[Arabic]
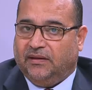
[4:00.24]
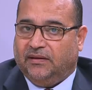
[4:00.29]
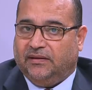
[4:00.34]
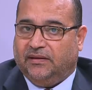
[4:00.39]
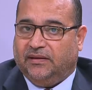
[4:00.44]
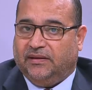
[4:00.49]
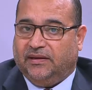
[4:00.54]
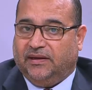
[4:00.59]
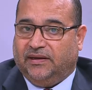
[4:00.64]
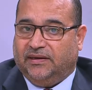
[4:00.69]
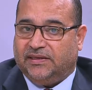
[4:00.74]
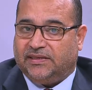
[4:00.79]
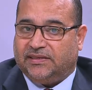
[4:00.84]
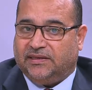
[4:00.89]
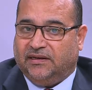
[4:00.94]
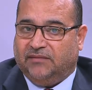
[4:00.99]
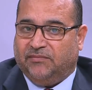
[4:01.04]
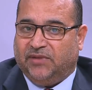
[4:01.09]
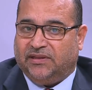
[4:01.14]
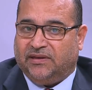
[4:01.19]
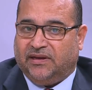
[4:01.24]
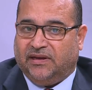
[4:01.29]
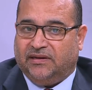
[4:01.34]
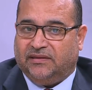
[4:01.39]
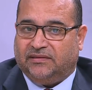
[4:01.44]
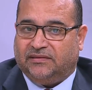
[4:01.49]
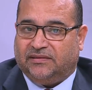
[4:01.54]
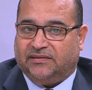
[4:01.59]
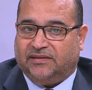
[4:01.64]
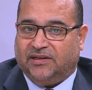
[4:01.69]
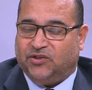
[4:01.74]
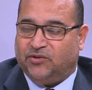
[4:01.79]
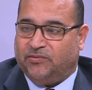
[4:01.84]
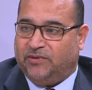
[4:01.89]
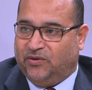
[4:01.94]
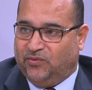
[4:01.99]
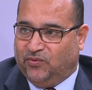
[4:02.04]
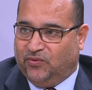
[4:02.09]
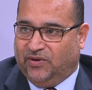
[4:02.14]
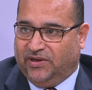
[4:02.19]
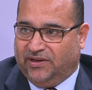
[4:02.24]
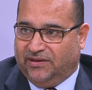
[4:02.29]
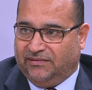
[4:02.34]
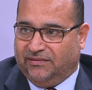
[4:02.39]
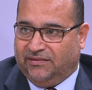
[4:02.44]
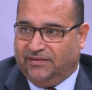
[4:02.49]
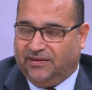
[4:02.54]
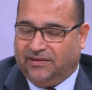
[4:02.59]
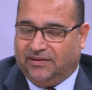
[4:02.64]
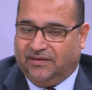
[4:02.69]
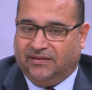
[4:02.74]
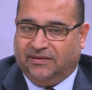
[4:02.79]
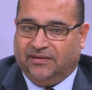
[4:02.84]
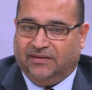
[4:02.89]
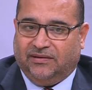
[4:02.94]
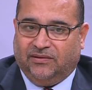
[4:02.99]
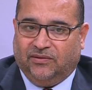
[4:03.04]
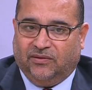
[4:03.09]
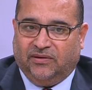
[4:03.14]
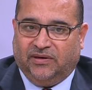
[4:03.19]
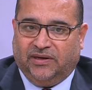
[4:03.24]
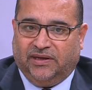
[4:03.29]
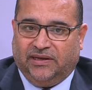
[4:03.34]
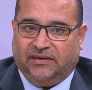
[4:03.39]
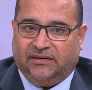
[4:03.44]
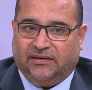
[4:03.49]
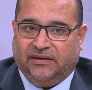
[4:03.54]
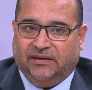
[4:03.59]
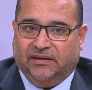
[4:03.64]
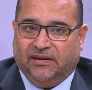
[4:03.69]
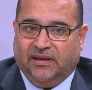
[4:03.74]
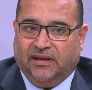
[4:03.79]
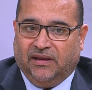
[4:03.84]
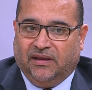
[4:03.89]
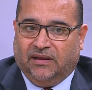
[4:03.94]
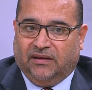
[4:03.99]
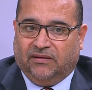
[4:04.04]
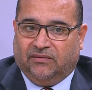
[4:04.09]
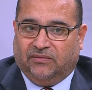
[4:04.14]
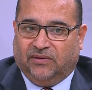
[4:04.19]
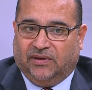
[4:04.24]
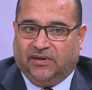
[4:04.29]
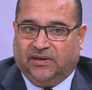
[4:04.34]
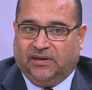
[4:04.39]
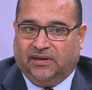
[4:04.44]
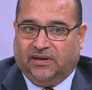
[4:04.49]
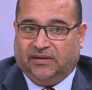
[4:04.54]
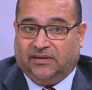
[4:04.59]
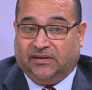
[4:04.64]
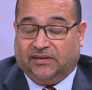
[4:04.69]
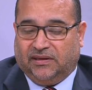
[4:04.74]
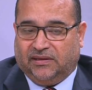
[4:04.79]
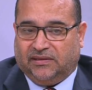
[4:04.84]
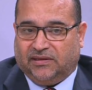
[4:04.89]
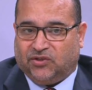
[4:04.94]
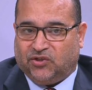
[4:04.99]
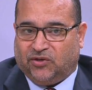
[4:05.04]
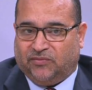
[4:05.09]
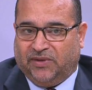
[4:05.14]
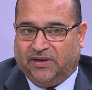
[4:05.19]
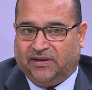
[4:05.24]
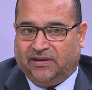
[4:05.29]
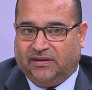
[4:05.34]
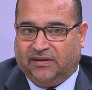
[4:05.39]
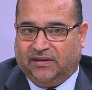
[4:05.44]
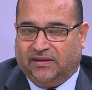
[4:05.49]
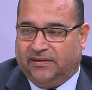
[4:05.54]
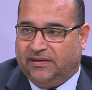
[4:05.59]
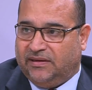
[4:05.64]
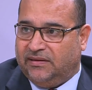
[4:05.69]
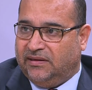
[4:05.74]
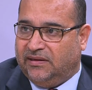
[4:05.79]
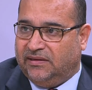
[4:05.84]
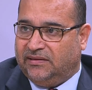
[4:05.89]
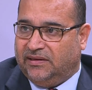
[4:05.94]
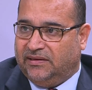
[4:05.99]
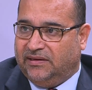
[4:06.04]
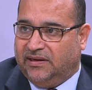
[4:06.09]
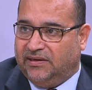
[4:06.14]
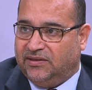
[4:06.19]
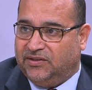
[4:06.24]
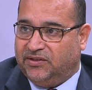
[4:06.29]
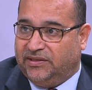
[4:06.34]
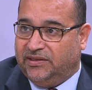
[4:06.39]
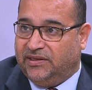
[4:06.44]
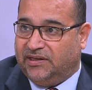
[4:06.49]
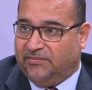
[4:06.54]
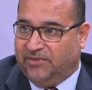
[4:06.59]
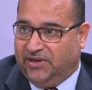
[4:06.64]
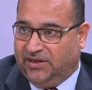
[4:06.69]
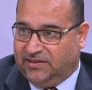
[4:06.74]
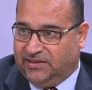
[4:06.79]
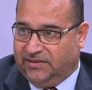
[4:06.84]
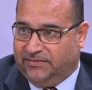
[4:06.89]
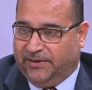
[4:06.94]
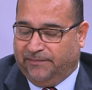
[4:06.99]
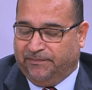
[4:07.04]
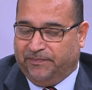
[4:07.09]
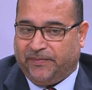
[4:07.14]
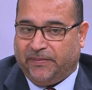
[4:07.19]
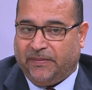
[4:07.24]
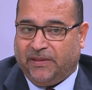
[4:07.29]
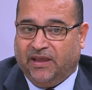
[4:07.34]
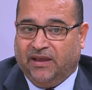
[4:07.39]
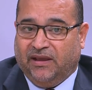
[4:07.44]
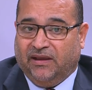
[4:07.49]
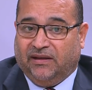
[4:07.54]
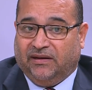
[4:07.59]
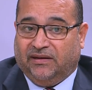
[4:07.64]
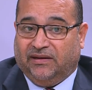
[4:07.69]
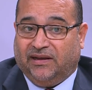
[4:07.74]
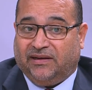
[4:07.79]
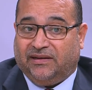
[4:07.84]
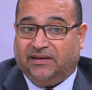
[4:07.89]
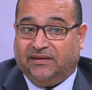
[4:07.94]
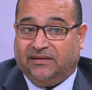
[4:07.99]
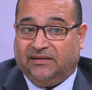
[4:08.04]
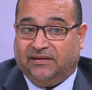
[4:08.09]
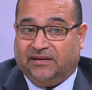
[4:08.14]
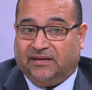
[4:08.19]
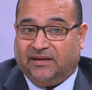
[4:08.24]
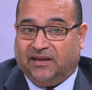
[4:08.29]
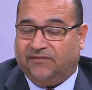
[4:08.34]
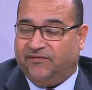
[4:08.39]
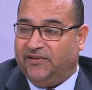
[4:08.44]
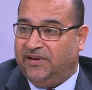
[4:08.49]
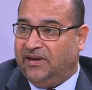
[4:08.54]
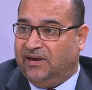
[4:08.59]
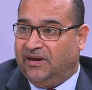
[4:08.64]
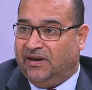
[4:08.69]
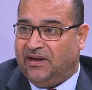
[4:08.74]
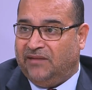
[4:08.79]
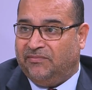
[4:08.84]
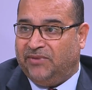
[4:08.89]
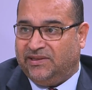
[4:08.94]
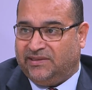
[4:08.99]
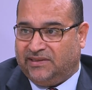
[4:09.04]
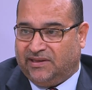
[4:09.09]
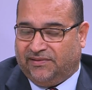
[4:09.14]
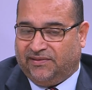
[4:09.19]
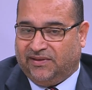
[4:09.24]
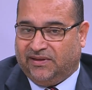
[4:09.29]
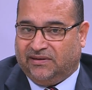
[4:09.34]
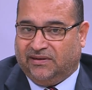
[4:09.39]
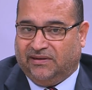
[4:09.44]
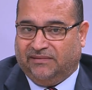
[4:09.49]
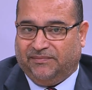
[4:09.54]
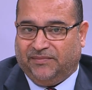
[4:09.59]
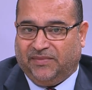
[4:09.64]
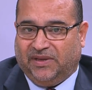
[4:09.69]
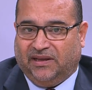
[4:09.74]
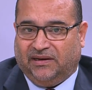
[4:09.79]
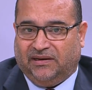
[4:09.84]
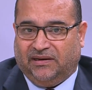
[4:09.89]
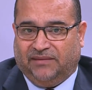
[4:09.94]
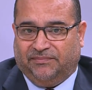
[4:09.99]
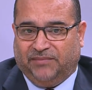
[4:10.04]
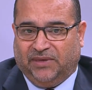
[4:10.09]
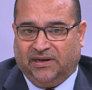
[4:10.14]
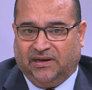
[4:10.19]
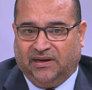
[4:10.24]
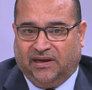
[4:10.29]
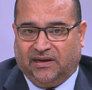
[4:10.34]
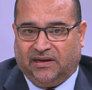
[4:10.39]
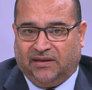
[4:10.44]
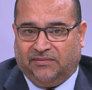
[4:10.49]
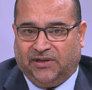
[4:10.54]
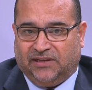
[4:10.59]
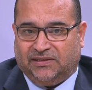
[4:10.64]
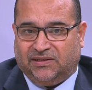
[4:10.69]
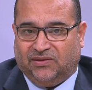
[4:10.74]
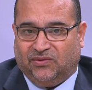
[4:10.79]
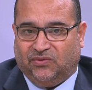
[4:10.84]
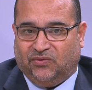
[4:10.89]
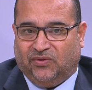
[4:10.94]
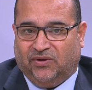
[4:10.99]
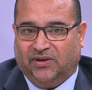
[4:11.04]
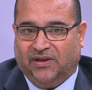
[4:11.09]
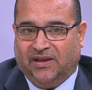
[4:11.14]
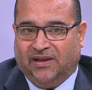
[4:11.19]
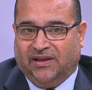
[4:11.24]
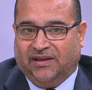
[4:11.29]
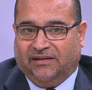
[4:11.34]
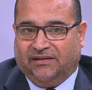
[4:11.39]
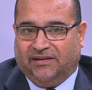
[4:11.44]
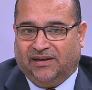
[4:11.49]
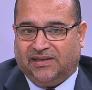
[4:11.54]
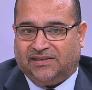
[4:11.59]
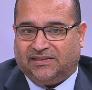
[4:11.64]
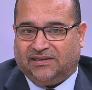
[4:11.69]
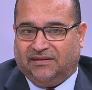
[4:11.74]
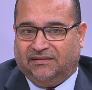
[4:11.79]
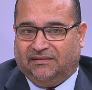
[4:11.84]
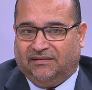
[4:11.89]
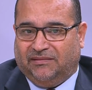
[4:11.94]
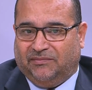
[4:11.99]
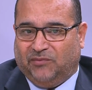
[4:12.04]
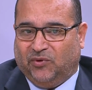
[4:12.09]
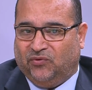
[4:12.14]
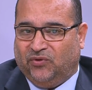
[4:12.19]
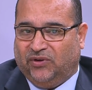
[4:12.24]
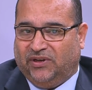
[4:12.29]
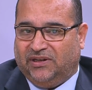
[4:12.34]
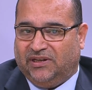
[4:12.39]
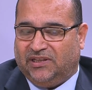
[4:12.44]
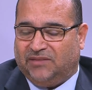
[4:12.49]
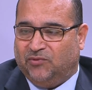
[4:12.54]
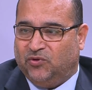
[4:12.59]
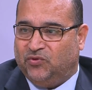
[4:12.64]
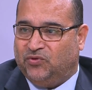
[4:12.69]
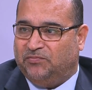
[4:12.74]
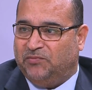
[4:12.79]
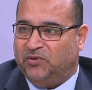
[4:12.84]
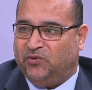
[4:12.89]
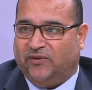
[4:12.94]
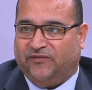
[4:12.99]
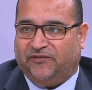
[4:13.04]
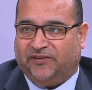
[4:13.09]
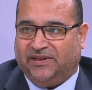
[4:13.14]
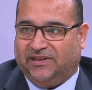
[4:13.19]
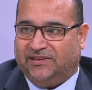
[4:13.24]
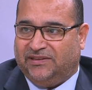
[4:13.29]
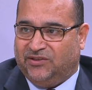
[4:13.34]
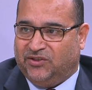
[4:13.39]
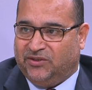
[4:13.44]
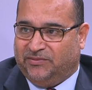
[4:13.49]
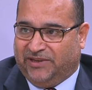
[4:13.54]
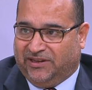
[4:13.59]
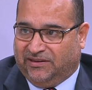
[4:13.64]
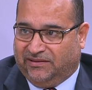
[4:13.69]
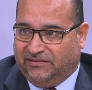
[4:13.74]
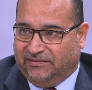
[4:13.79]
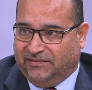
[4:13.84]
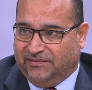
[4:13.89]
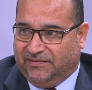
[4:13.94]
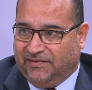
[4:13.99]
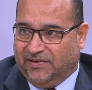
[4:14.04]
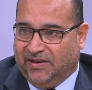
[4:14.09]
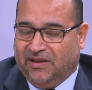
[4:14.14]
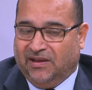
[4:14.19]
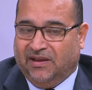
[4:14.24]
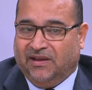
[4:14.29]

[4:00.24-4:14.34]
آه، احنا السنه الماضيه كانت التجربه الاولى نعم. الاونلاين وهي تجربه حقيقه يعني جديره بالاهتمام لكن كان فيها عقبات كثيره يعني من العقبات انه ليس الموضوع النت متوفر عند الجميع طبعا